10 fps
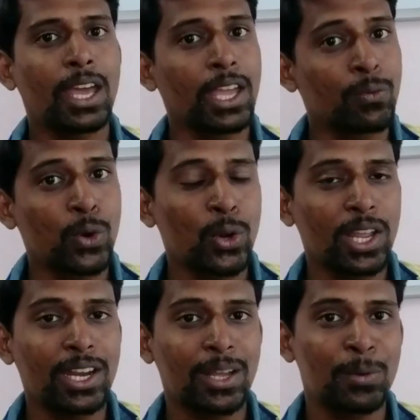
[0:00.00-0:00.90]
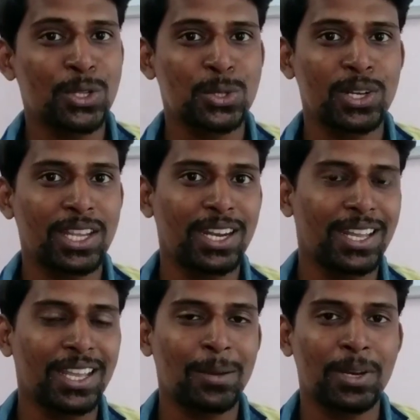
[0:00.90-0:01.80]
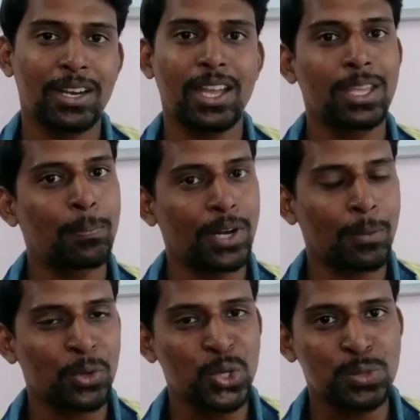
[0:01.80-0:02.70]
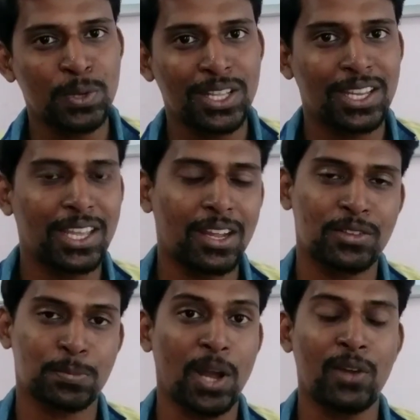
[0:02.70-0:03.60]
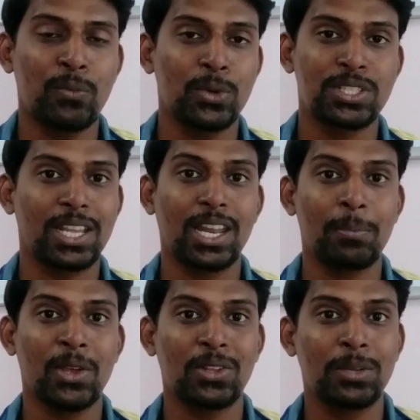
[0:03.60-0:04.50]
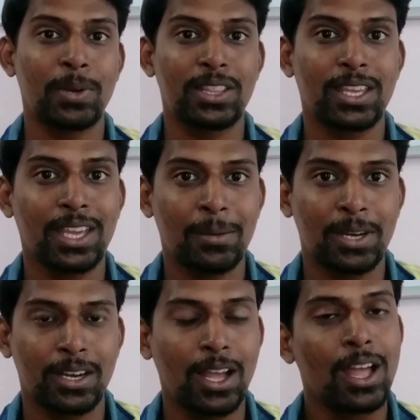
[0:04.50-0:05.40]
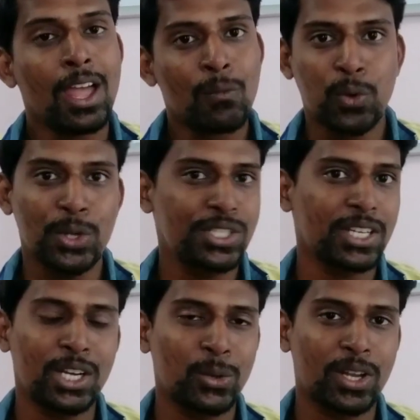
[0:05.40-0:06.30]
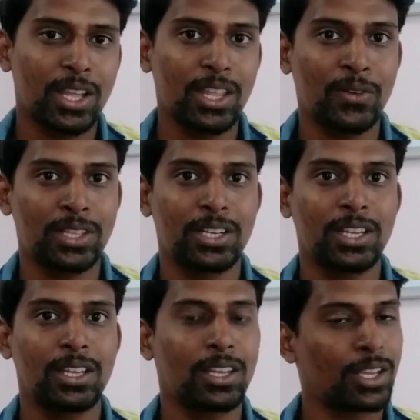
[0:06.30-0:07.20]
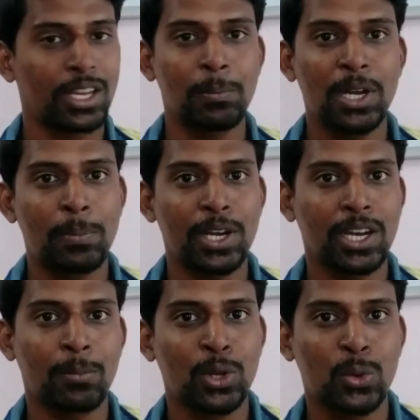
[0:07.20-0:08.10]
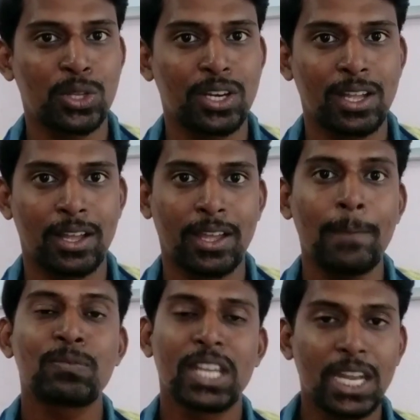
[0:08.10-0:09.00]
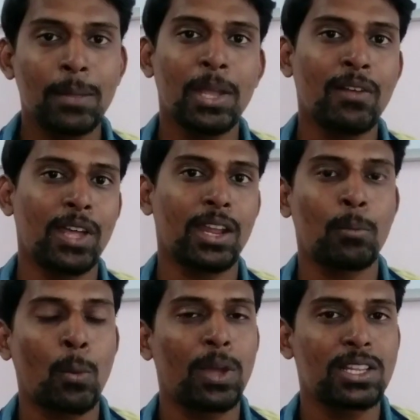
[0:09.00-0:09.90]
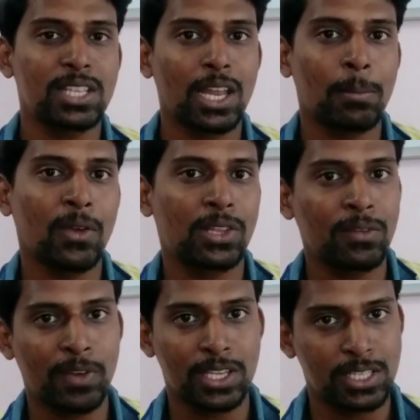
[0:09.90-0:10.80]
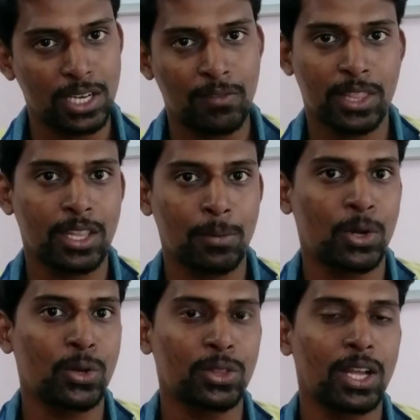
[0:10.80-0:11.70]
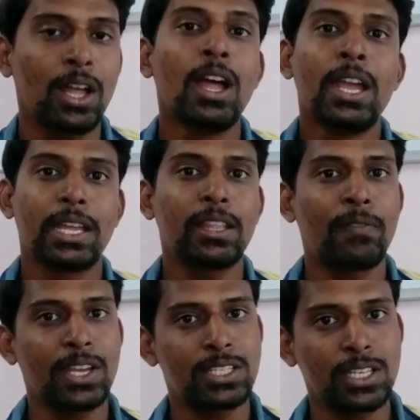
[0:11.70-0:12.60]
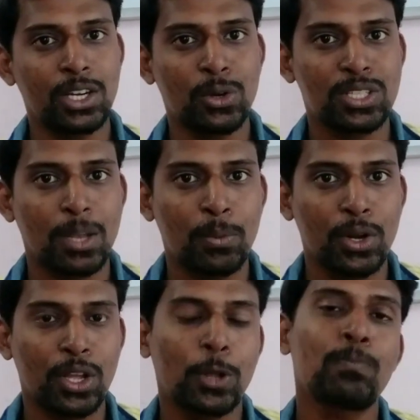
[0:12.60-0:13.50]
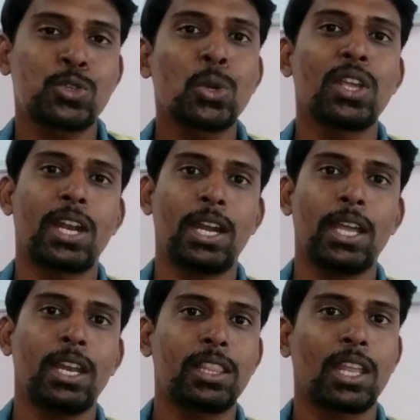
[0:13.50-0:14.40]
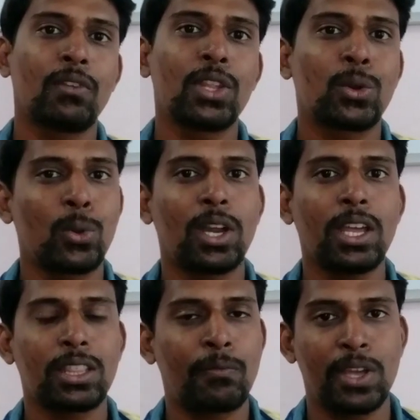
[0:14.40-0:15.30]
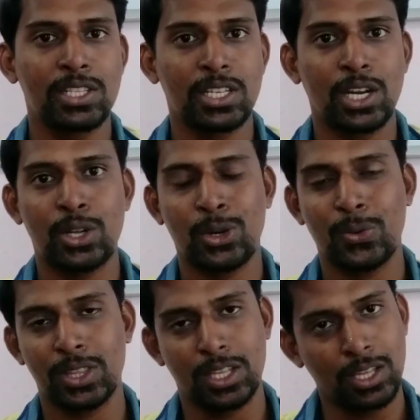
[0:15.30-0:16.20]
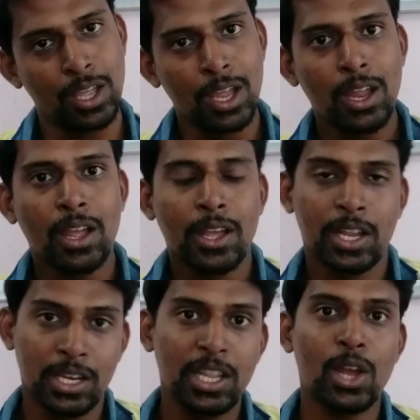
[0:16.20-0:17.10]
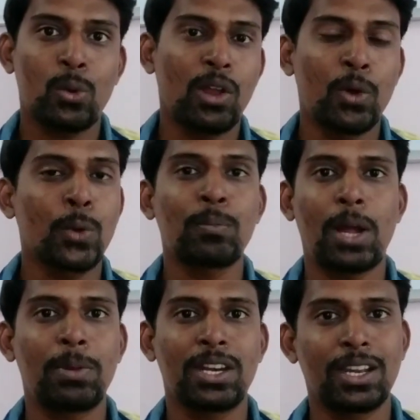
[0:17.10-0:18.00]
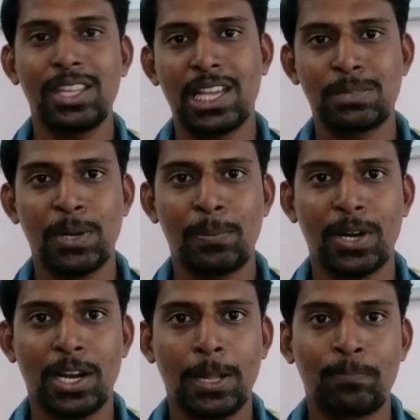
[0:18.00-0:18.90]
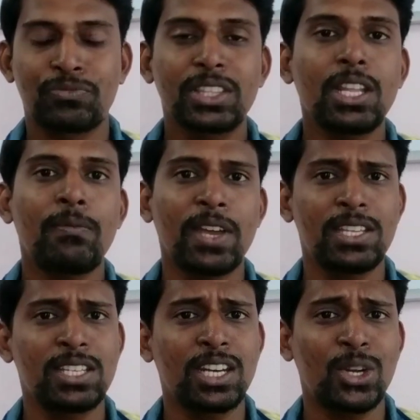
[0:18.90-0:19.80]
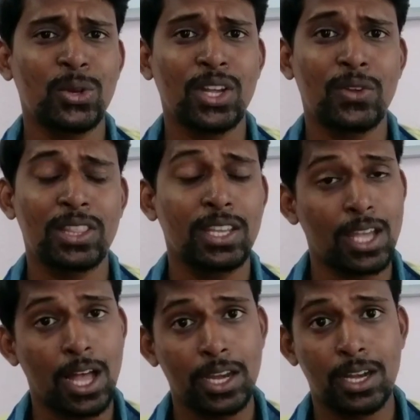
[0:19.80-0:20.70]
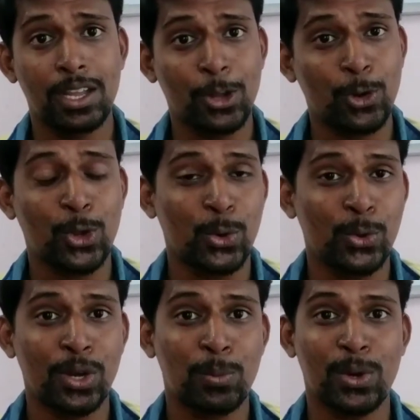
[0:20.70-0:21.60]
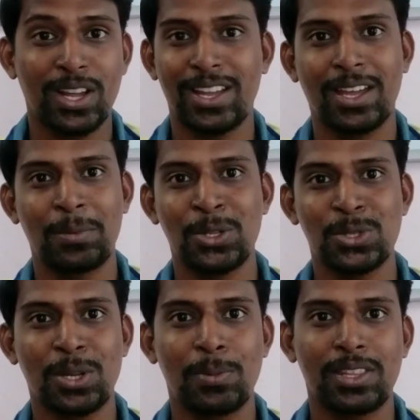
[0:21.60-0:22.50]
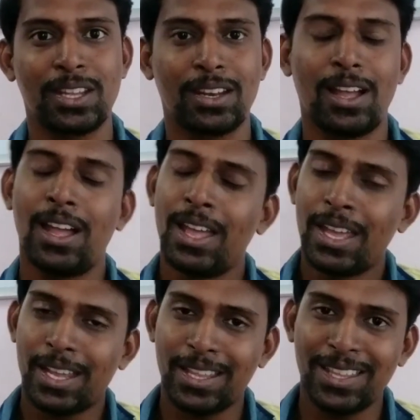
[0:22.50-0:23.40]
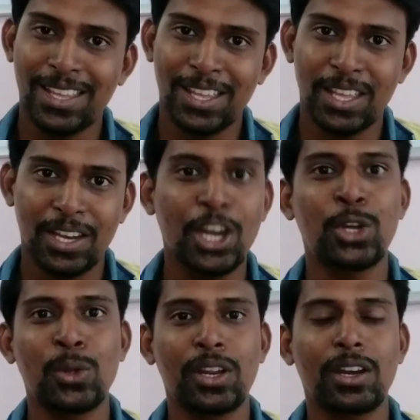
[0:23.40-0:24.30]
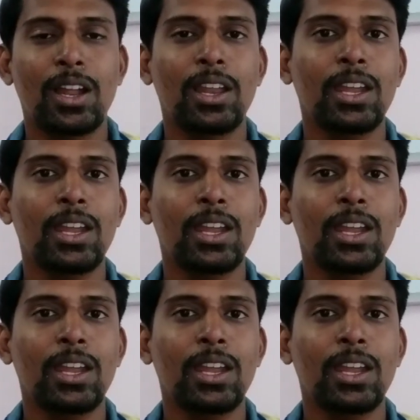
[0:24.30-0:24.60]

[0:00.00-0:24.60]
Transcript: ஏன் இவ்வளோ லேட் அப்படின்னு சொல்லி கேட்டிங்க அப்படின்னா இப்போ நம்ம யூஸ் பண்ணியிருக்கிற ஸ்மார்ட் ஃபோன்ஸ் எல்லாமே வந்து பார்த்தீங்க அப்படின்னா ஃபோர் ஜி நெட்ஒர்க்காக தான் வந்துட்டு இன்பில்ட் பண்ணி நம்மளுக்கு கொடுத்துருக்காங்க இனிமேல் வர மொபைல்ஸ் எல்லாமே வந்து ஃபைவ் ஜி சிட்டியில் வந்தால் மட்டும்தான் இந்த ஃபைவ் ஜி நெட்ஒர்க் சப்போர்ட் ஆகும் ஸோ இரண்டாயிரத்தி இருபதுக்குள்ளே இந்த ஃபைவ் ஜி நெட்ஒர்க் வந்து இந்தியாவுக்குள்ளே வரும் அப்படின்றத எக்ஸ்பெக்ட் பண்ணலாம் இந்த ஃபைவ் ஜி நெட்ஒர்க்கு வந்து யார் இந்தியாவுக்குள்ளே கொண்டு வர போகிறாங்க அப்படின்னு சொல்லி பார்த்தீங்கன்னா இது நெட்ஒர்க்குனாலே